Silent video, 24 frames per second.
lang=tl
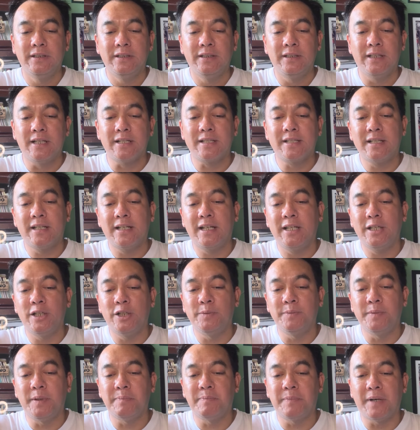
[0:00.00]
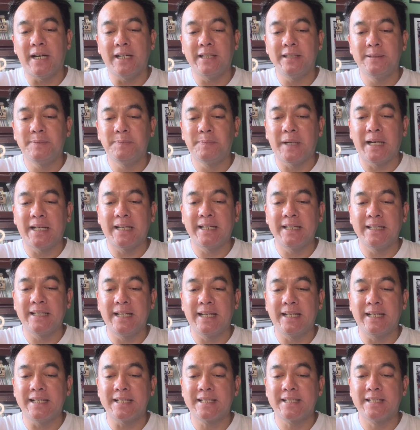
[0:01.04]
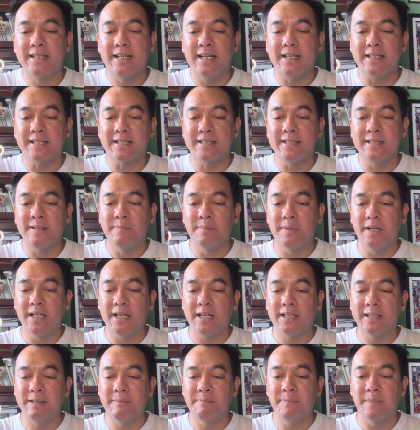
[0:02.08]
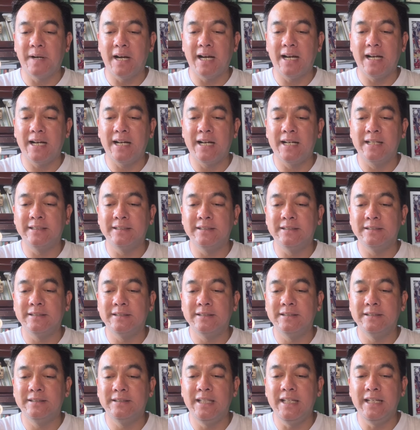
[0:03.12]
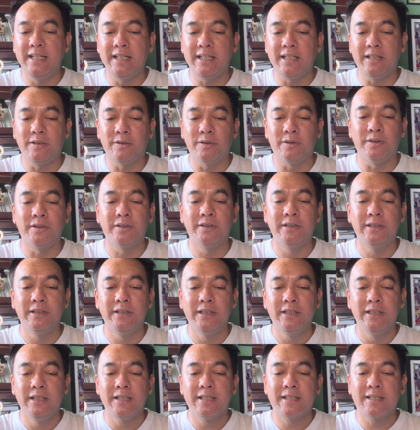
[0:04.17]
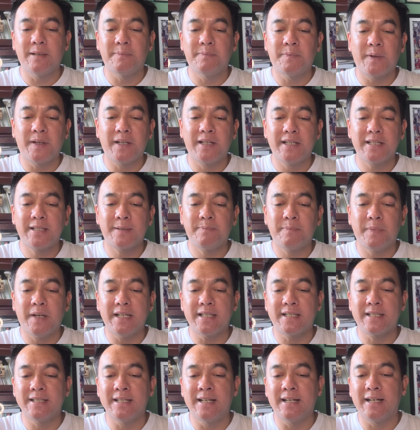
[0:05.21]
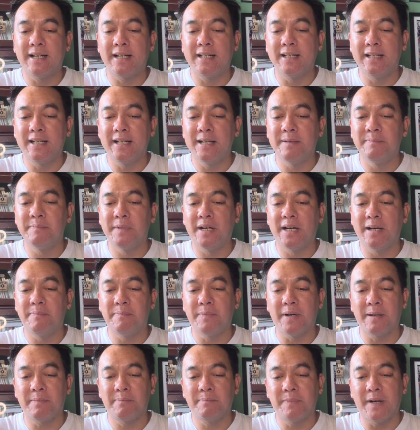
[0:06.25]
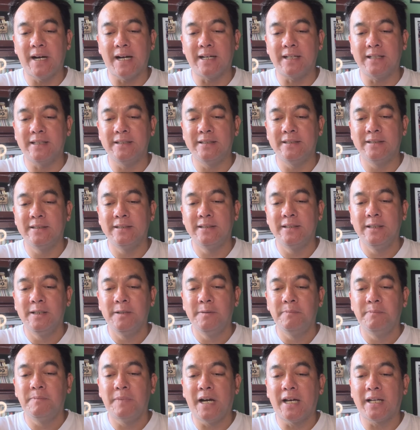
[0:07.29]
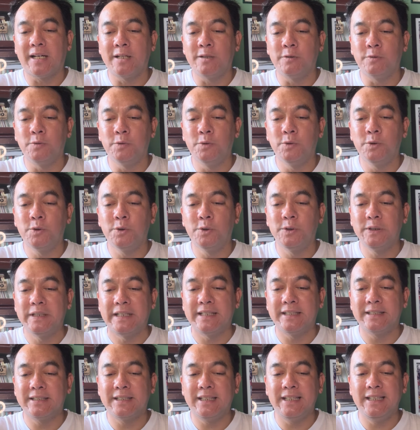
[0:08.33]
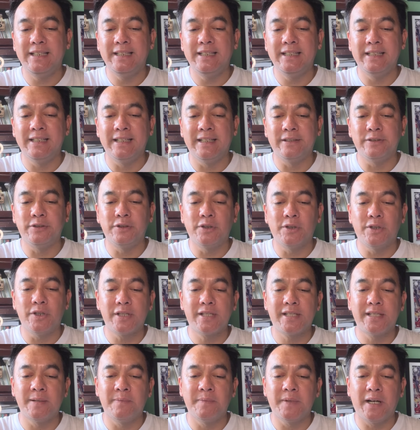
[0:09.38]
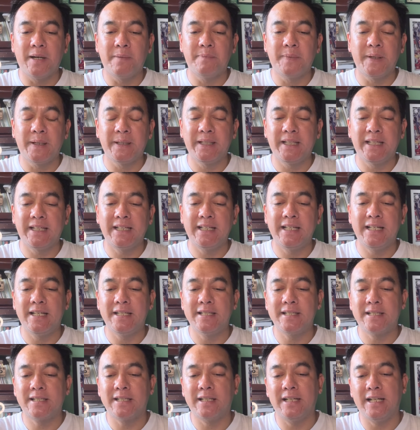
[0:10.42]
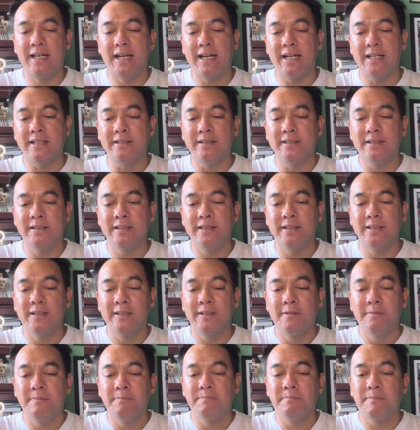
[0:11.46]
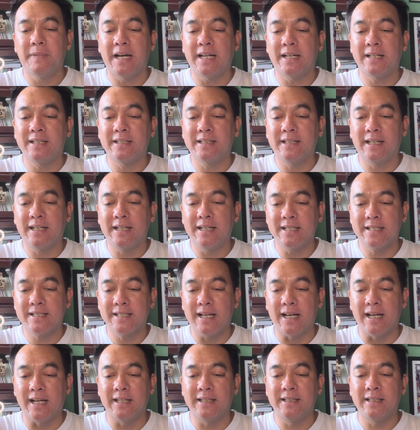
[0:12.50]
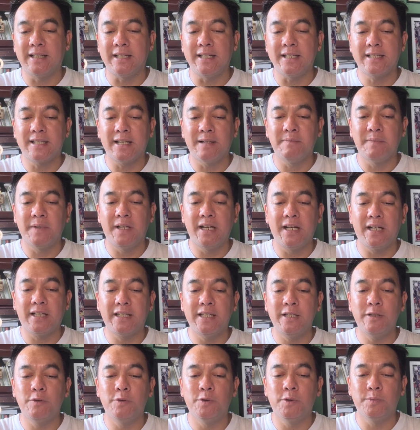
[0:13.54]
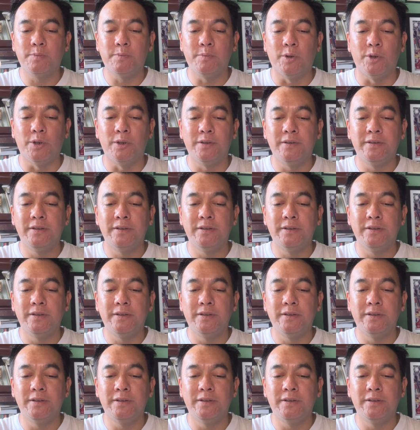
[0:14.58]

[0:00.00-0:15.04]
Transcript: Nang sila'y lumipad, parang lagaslas ng malaking baha ang dinig ko sa pagaspas ng kanilang mga pakpak. Parang ugong ng tinig ng Diyos na makapangyarihan sa lahat. Parang ragasa ng isang malaking hukbo.